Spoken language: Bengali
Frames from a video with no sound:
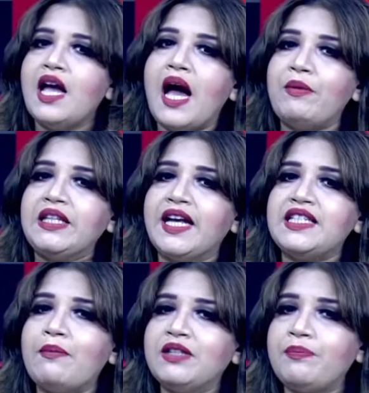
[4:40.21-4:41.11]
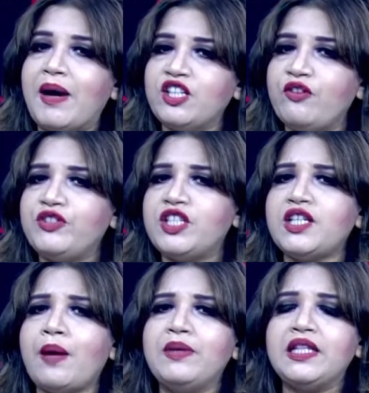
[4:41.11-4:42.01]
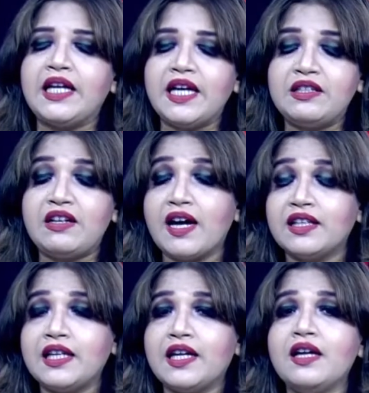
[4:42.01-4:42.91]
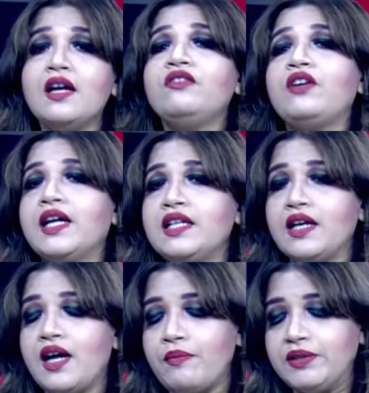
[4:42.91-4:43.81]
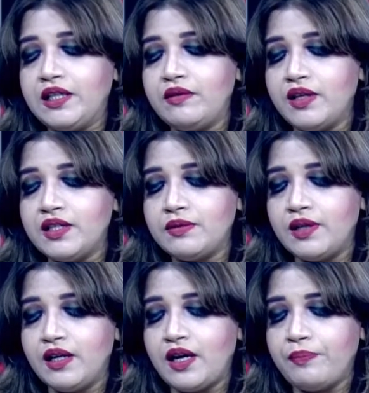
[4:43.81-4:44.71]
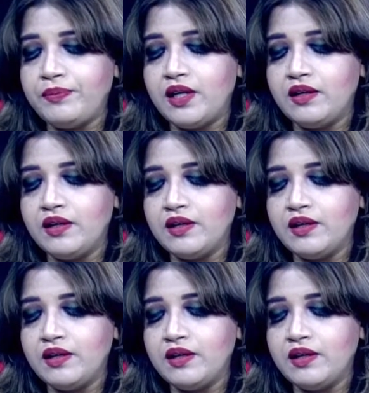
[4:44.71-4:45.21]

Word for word: আমরা দেখেছি আমাদের পার্টি অফিসের সামনে থেকে ট্রাক থেকে ট্রাকের আমাদের আপনার